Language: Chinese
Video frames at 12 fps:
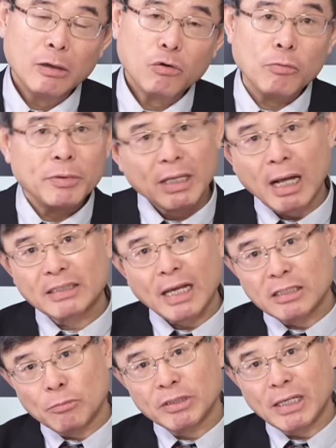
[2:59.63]
国民党
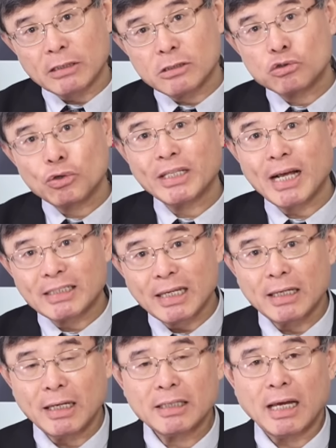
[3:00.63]
再怎么讲是最大
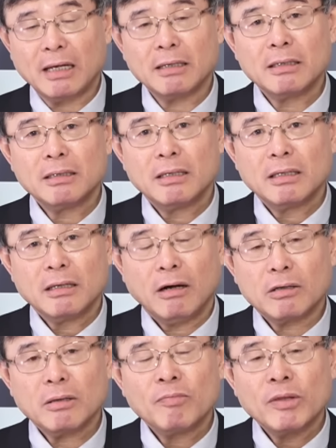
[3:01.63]
在野党，
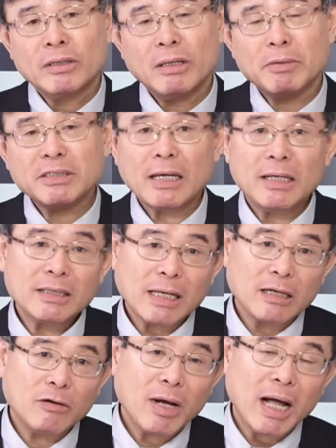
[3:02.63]
啊，那么在野
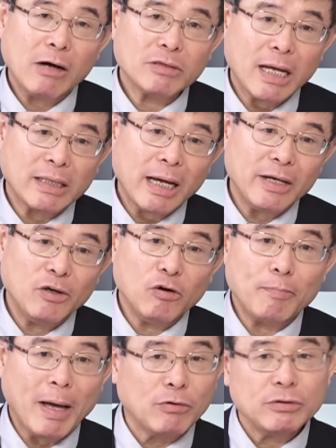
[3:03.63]
党的话，好歹他也有百